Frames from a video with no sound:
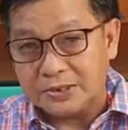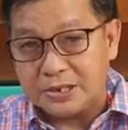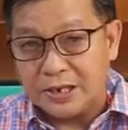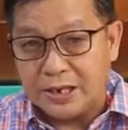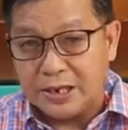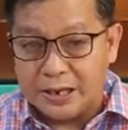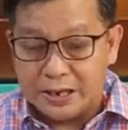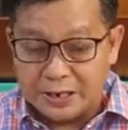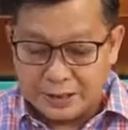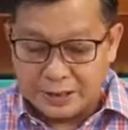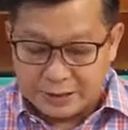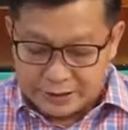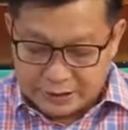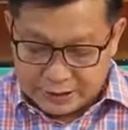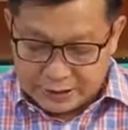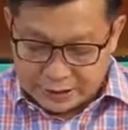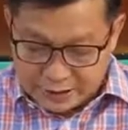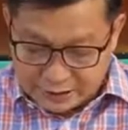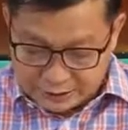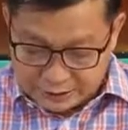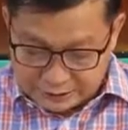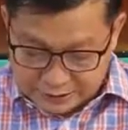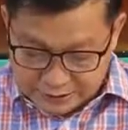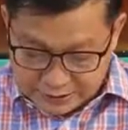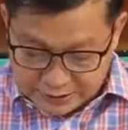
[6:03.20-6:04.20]
basihan
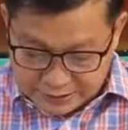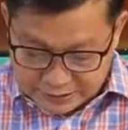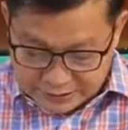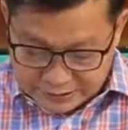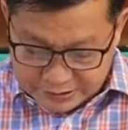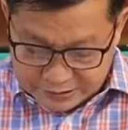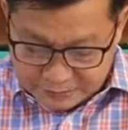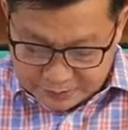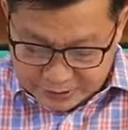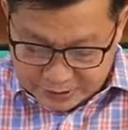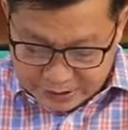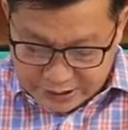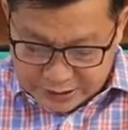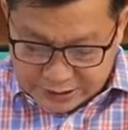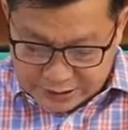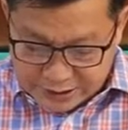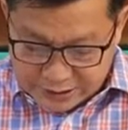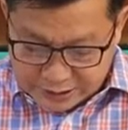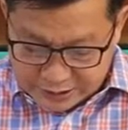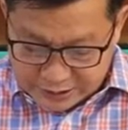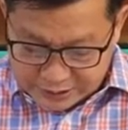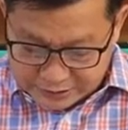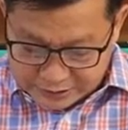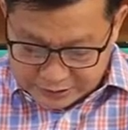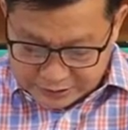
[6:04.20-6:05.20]
ng ating
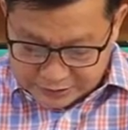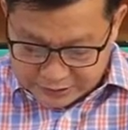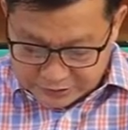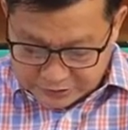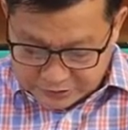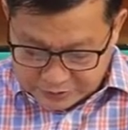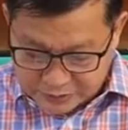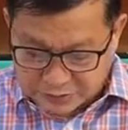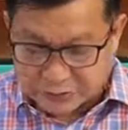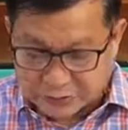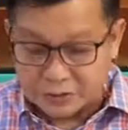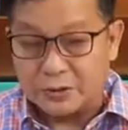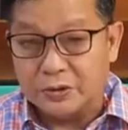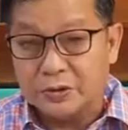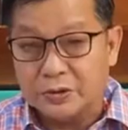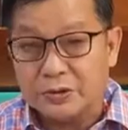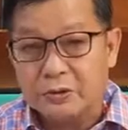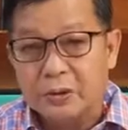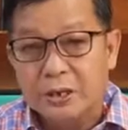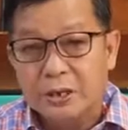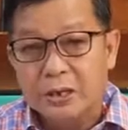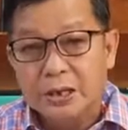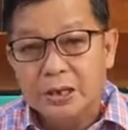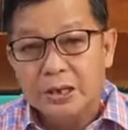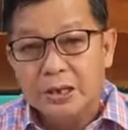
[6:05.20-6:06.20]
disiplina na ating
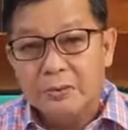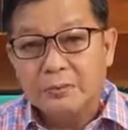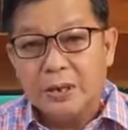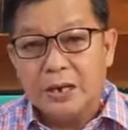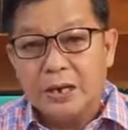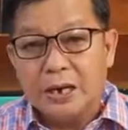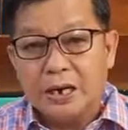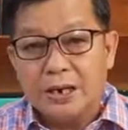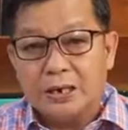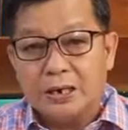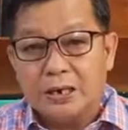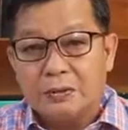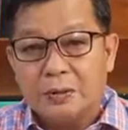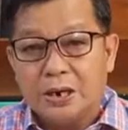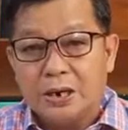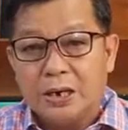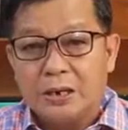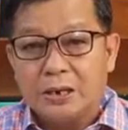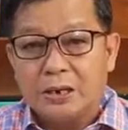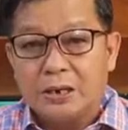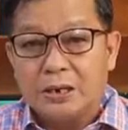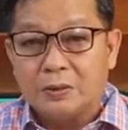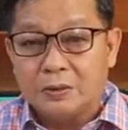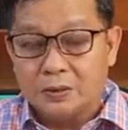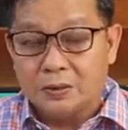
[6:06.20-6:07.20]
sinusunod pang
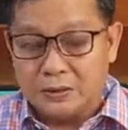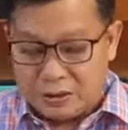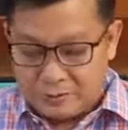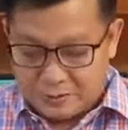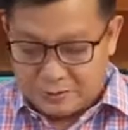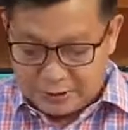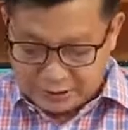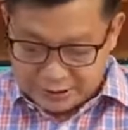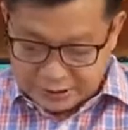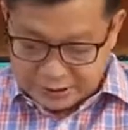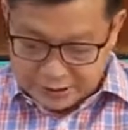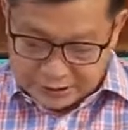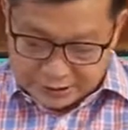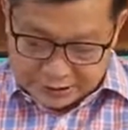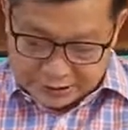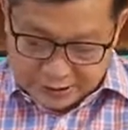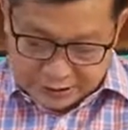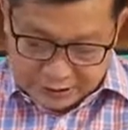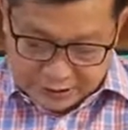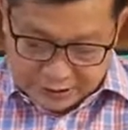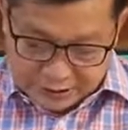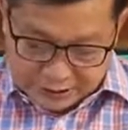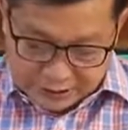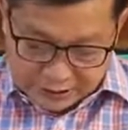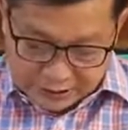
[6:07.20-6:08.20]
araw-araw ng mga
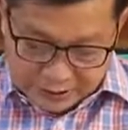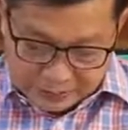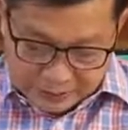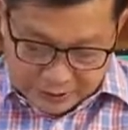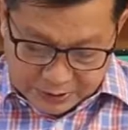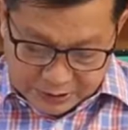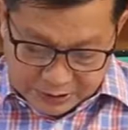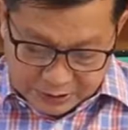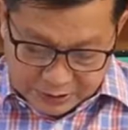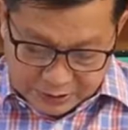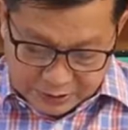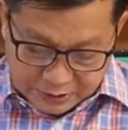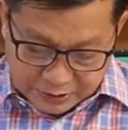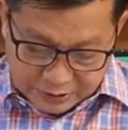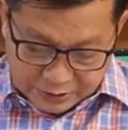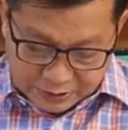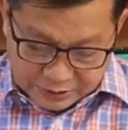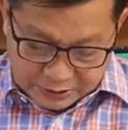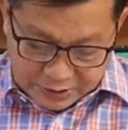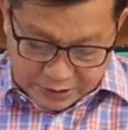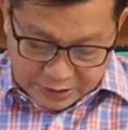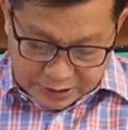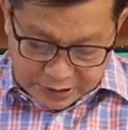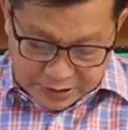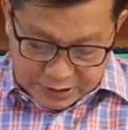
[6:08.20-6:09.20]
salita ng ating Panginoong
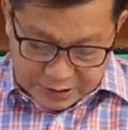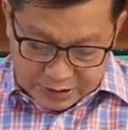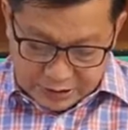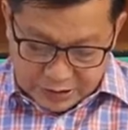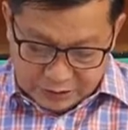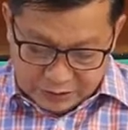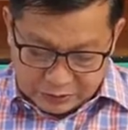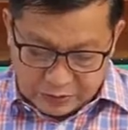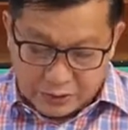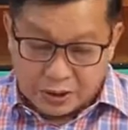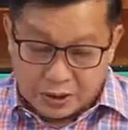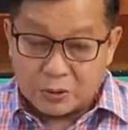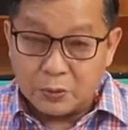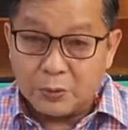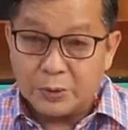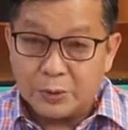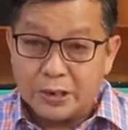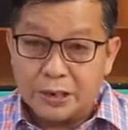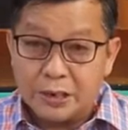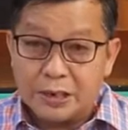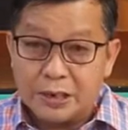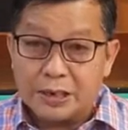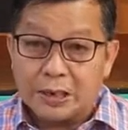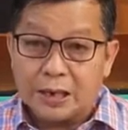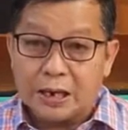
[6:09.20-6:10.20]
Diyos. Ganito ang
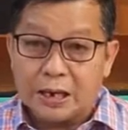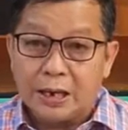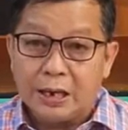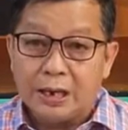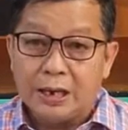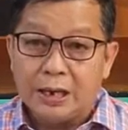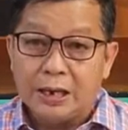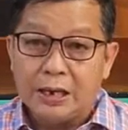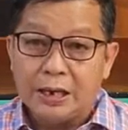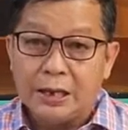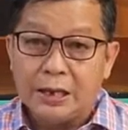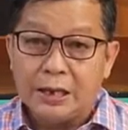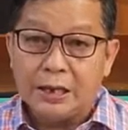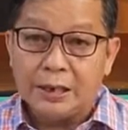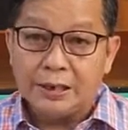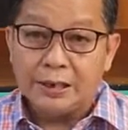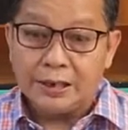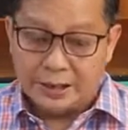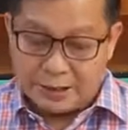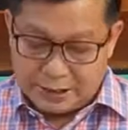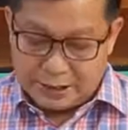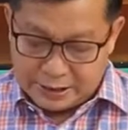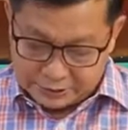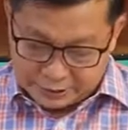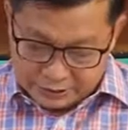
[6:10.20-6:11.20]
winika
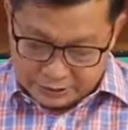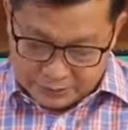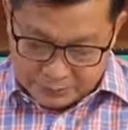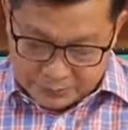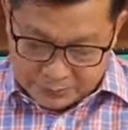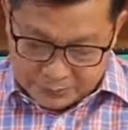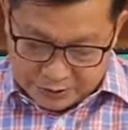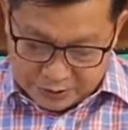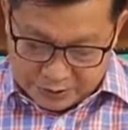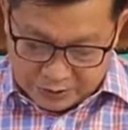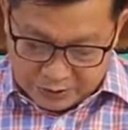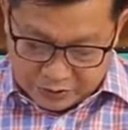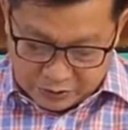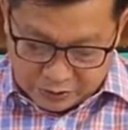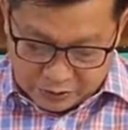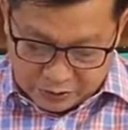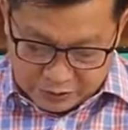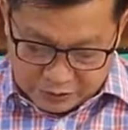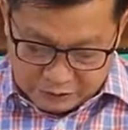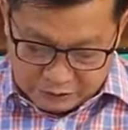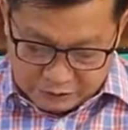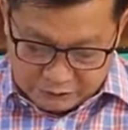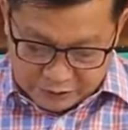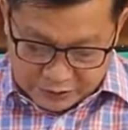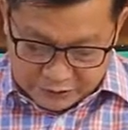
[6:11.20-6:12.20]
ng ating
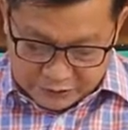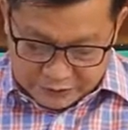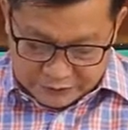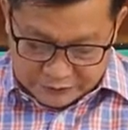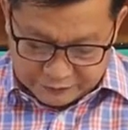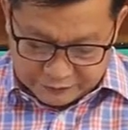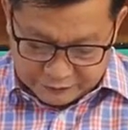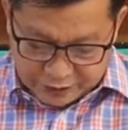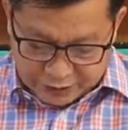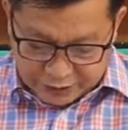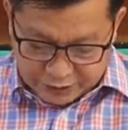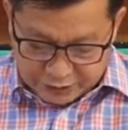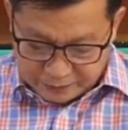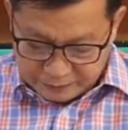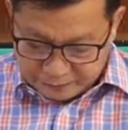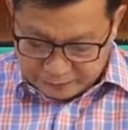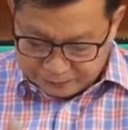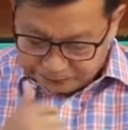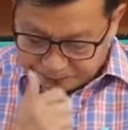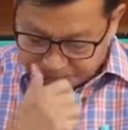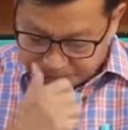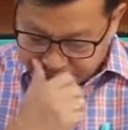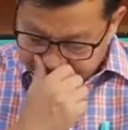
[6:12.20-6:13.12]
Panginoon in verse 5.